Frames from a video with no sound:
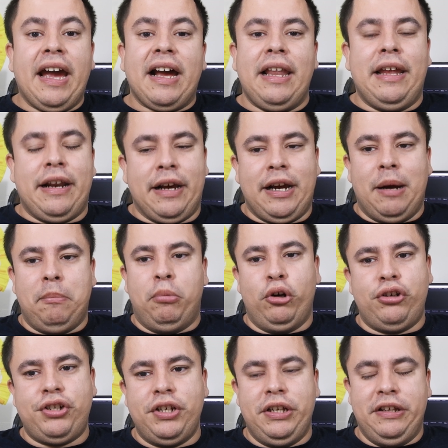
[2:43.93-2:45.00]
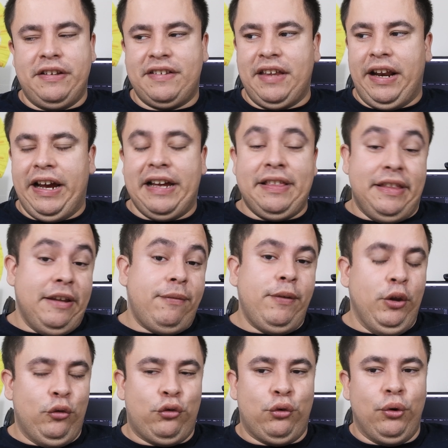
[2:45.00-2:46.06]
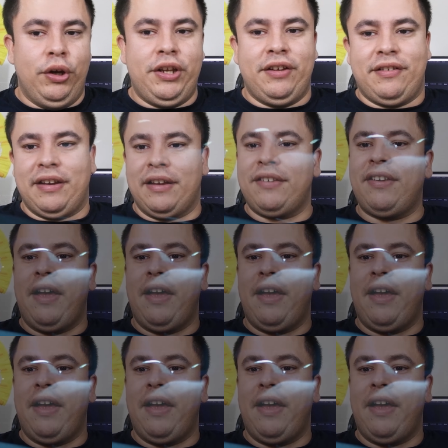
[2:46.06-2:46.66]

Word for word: É, galera, acabou de estrear Defensores, a